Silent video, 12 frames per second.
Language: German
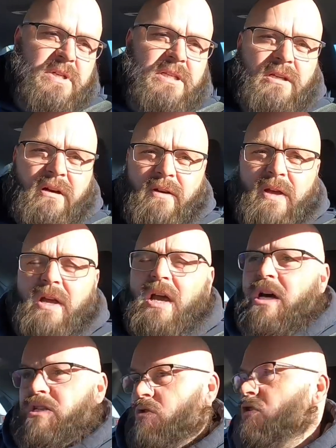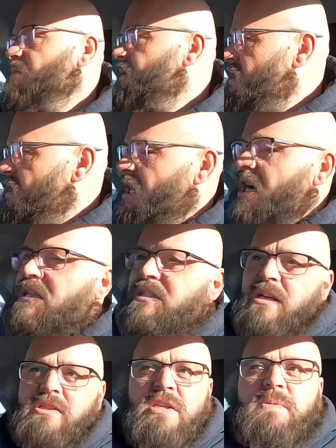Meter. Also da konnte man sich langs, also